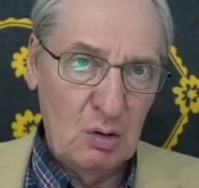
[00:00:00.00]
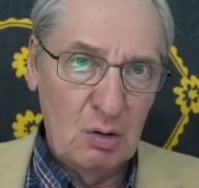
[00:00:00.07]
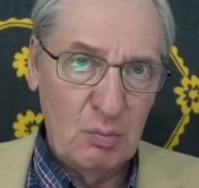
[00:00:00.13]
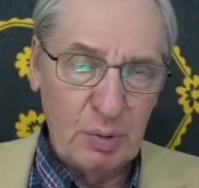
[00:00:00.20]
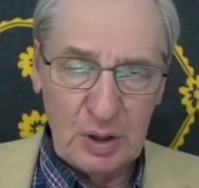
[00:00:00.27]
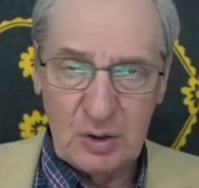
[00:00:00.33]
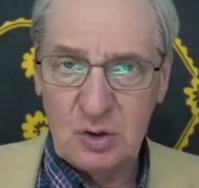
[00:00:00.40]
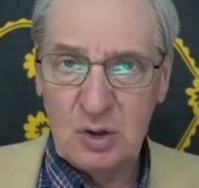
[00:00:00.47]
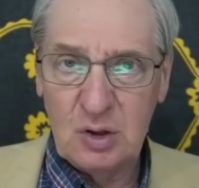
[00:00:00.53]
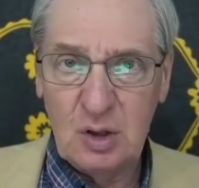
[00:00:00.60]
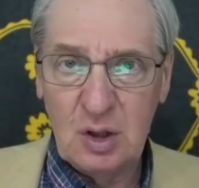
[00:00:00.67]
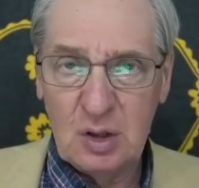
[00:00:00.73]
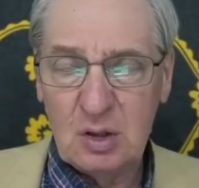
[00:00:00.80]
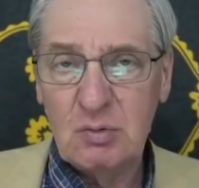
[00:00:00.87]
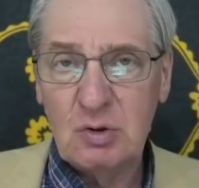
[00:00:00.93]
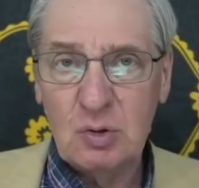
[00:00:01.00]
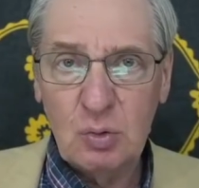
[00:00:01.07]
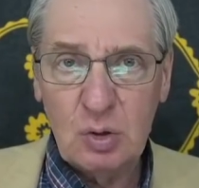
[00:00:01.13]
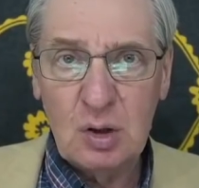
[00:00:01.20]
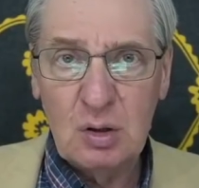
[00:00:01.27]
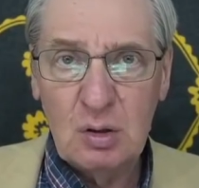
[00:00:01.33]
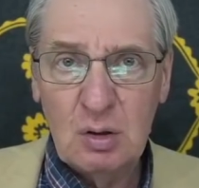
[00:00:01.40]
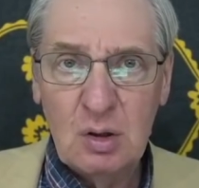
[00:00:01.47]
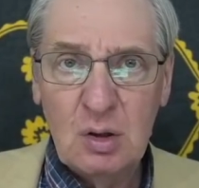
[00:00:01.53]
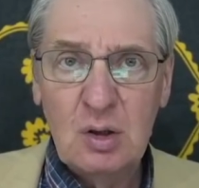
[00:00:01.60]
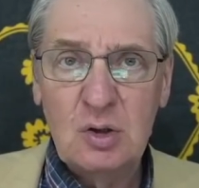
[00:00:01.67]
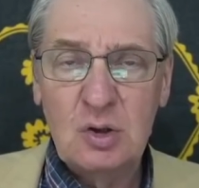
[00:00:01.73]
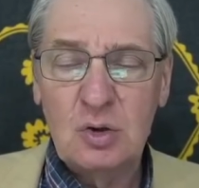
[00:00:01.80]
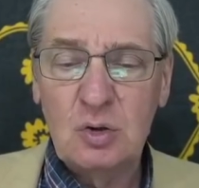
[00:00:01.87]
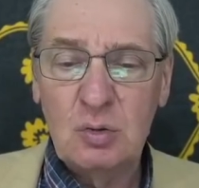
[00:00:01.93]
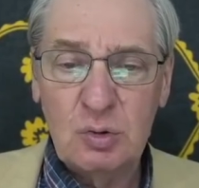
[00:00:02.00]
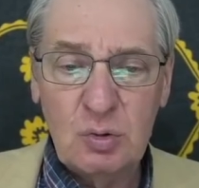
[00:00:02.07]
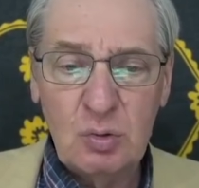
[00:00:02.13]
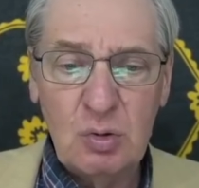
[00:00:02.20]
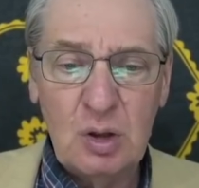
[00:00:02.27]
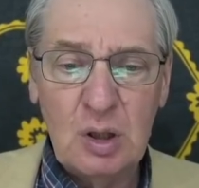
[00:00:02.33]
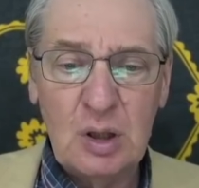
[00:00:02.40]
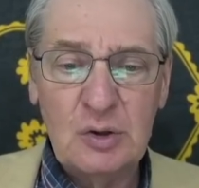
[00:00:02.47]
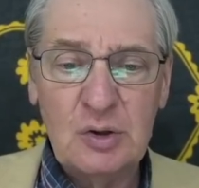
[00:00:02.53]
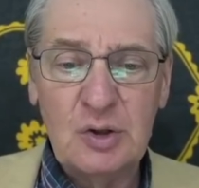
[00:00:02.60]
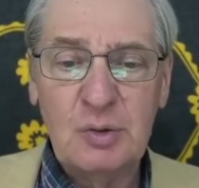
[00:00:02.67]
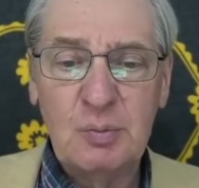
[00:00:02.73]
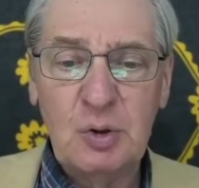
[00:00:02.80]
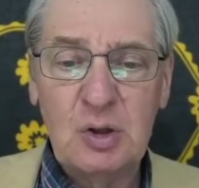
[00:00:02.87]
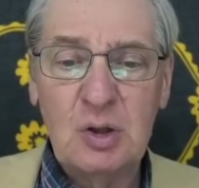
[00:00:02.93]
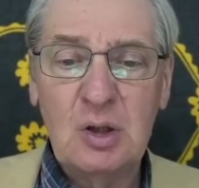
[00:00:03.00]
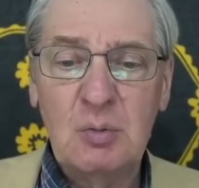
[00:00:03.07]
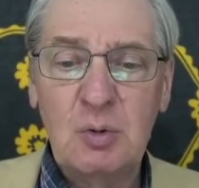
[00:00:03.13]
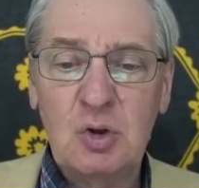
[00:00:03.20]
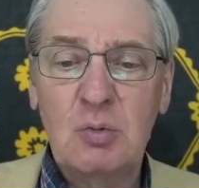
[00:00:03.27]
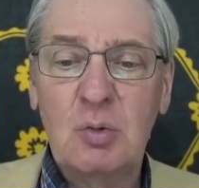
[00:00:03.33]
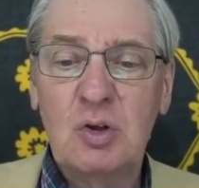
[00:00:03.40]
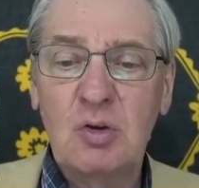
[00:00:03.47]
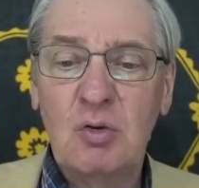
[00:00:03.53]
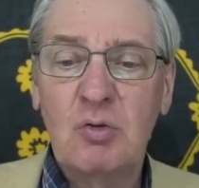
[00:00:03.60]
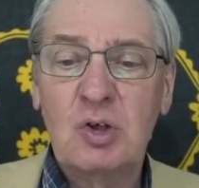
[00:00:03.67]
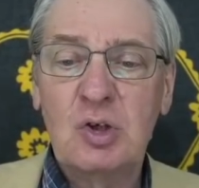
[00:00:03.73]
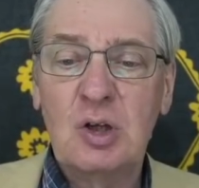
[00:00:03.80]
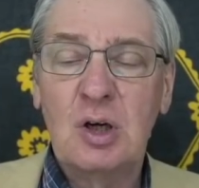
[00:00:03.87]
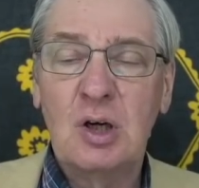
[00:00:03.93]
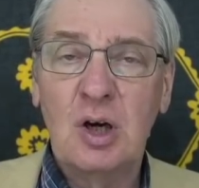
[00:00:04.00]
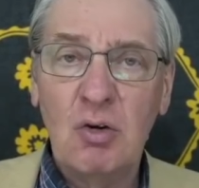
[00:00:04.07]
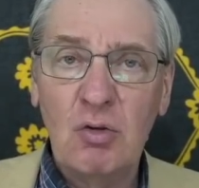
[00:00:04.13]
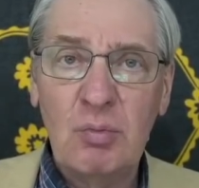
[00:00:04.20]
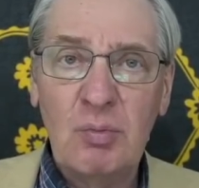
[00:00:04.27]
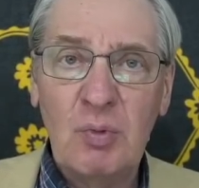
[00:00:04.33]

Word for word: партии этого тура, шестого тура, оказался поединок между Максимом Ашхерограмом,